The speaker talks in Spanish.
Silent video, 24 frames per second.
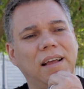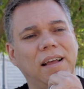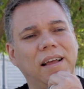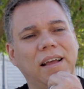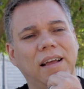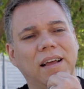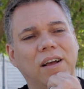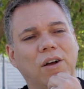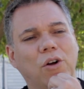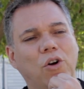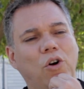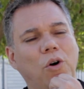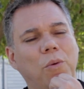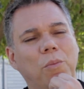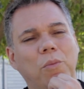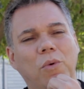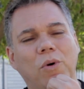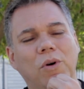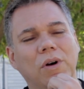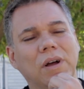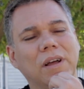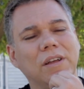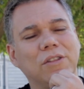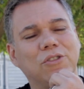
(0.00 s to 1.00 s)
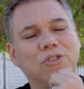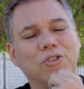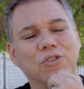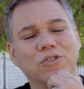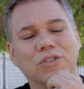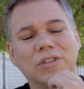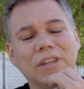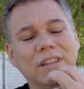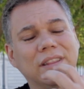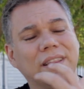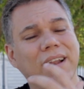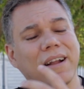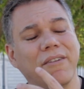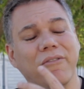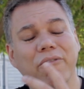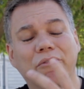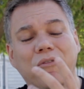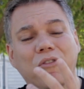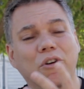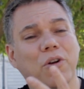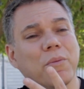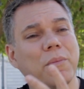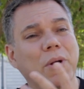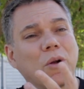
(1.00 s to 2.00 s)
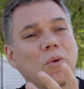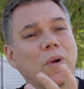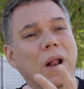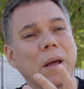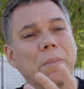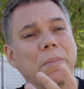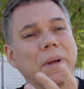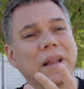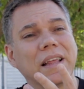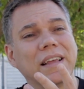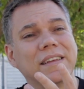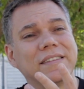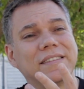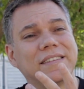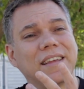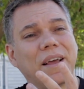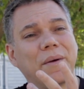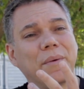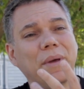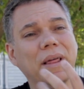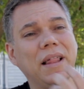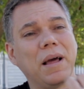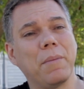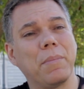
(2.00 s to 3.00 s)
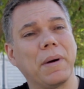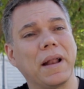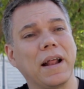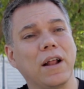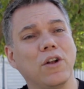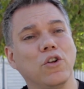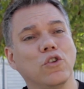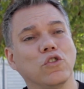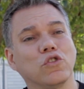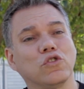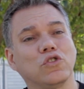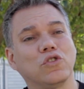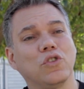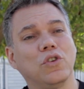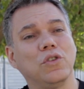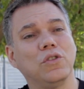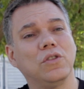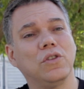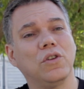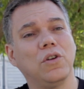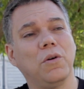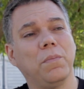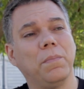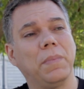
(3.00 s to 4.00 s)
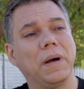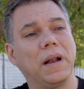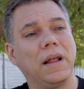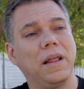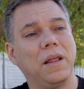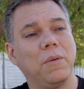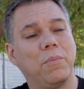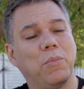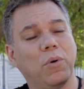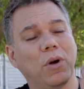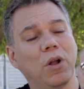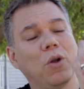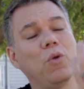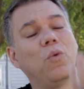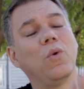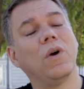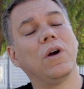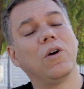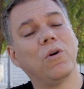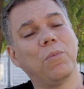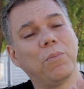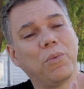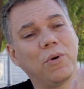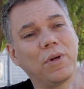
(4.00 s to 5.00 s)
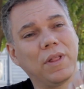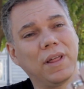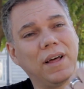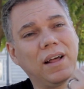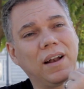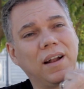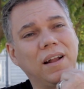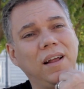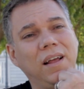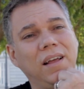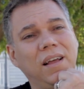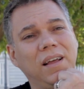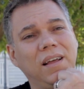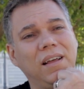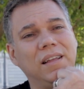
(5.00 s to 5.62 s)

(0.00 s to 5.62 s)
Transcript: es cómo esto se transforma en una experiencia de vida para nosotros, para después luego poder